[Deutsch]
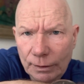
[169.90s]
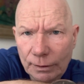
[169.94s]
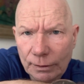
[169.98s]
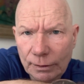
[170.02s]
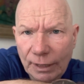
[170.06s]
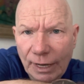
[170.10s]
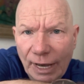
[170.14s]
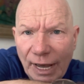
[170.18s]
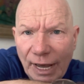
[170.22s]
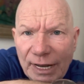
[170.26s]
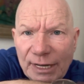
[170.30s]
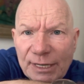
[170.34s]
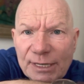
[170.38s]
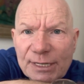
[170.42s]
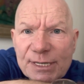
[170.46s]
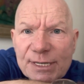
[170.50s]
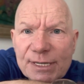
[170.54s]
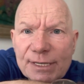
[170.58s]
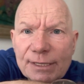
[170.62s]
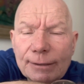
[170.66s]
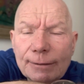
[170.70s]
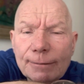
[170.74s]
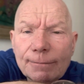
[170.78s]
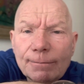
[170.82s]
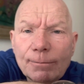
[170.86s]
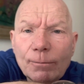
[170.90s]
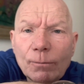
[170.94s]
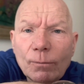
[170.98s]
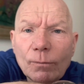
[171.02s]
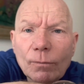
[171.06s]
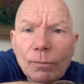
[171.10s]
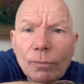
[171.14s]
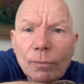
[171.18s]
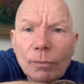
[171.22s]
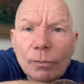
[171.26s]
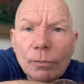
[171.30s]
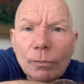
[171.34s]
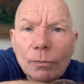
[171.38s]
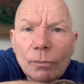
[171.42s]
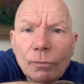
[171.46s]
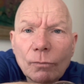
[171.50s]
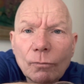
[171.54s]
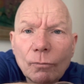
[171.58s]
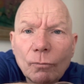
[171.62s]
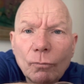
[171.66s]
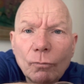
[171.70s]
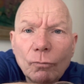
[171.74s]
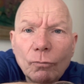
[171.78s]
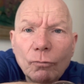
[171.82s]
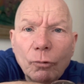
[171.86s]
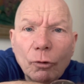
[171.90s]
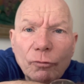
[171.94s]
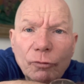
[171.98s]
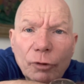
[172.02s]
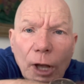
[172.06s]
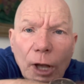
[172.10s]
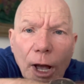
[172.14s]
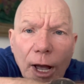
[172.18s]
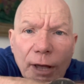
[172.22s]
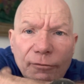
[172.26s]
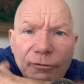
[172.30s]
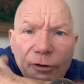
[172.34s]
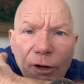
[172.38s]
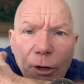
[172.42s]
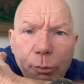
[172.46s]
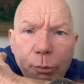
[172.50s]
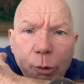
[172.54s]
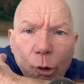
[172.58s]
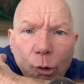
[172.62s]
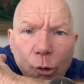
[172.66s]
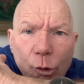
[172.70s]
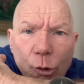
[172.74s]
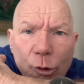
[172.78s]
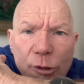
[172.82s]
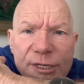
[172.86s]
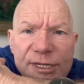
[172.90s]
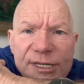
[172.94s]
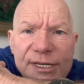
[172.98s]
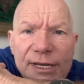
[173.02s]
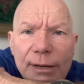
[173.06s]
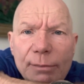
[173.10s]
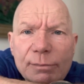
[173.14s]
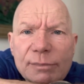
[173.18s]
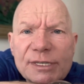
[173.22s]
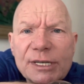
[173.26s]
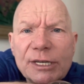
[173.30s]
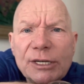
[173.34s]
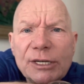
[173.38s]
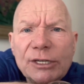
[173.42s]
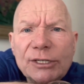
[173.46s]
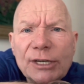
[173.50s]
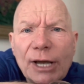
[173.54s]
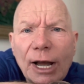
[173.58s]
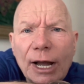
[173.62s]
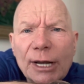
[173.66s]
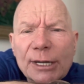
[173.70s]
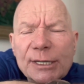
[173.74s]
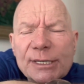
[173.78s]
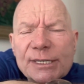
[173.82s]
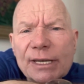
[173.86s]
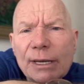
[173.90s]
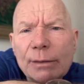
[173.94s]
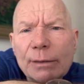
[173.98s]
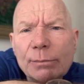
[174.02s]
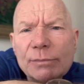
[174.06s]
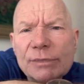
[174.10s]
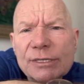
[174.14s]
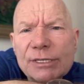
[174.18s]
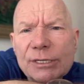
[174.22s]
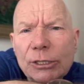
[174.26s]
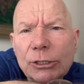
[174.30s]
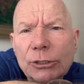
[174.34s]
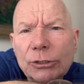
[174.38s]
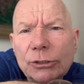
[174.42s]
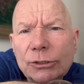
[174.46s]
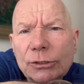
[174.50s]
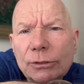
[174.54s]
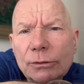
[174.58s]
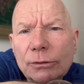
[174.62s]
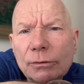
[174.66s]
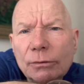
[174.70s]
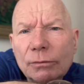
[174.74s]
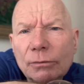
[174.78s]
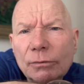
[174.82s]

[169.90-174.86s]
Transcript: Grenzen, wo wir einfach behutsam sind, achtsam sind.